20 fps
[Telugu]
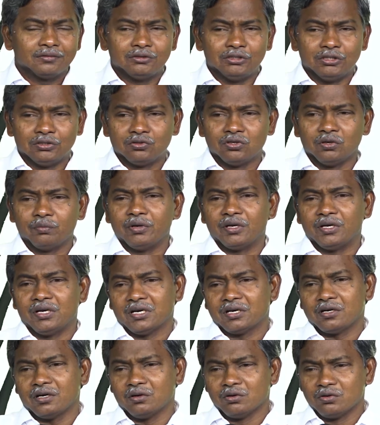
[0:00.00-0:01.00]
తీసుకుపోయినా
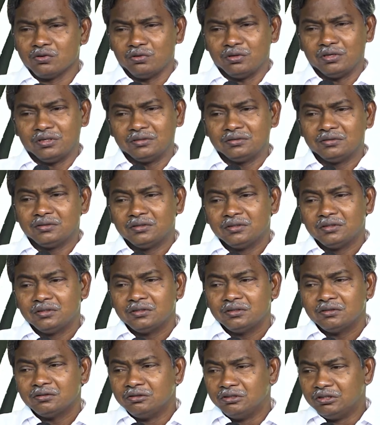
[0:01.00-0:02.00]
కనుక్కోండి
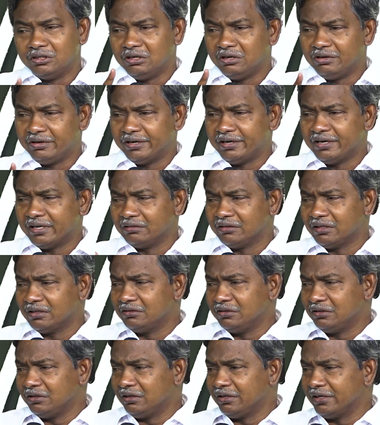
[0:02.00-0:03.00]
దీని రేట్ ఎంత
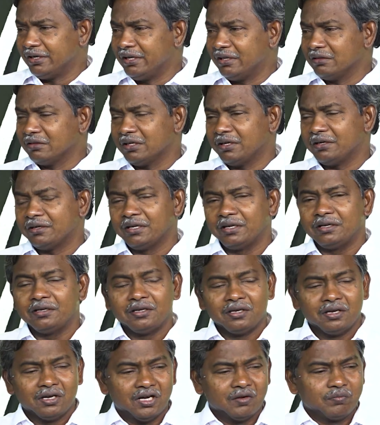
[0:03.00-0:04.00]
దీని రేట్ ఎంత అంటే
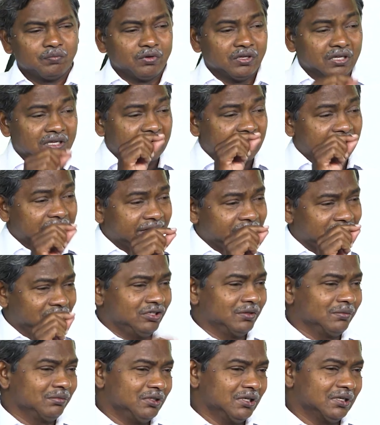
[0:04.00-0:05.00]
అప్పుడు ఆ రేటు
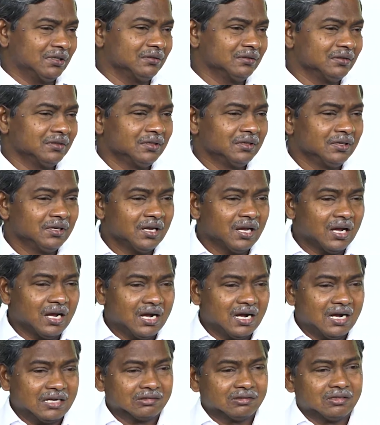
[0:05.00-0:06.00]
చెప్తారు
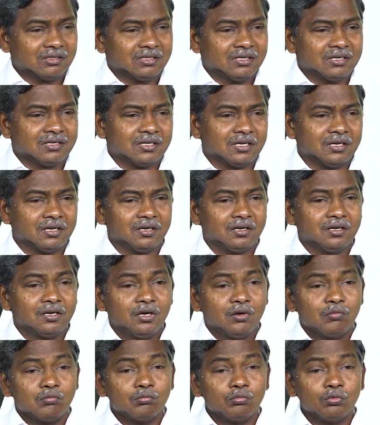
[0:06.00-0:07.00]
ఆ అత్తరంట
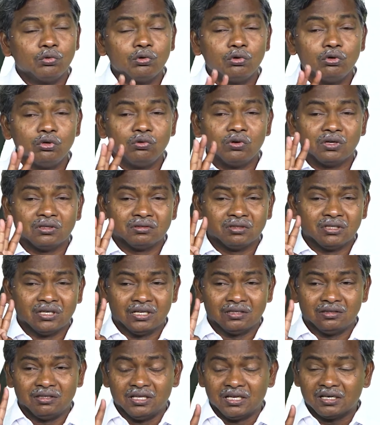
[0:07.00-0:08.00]
మూడు
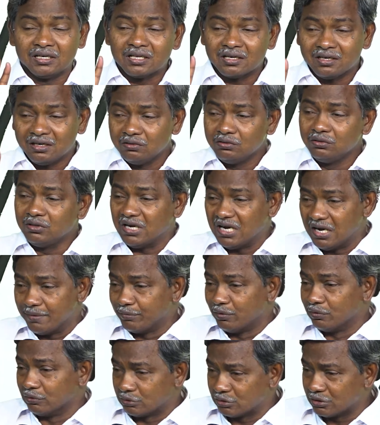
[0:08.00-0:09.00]
వందల దేనరాలు
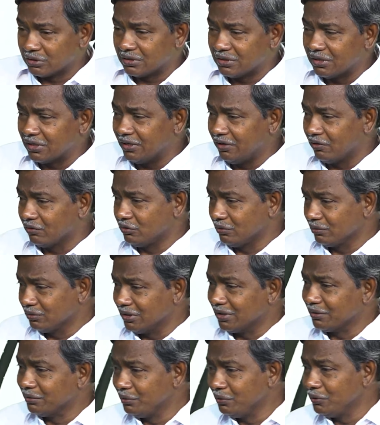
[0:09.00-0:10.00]
అమ్మవచ్చంట ఎవరు
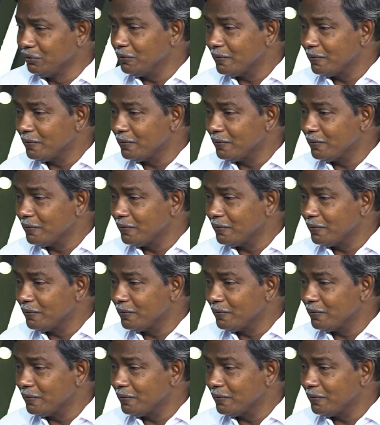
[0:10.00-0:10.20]
చెబుతున్నారు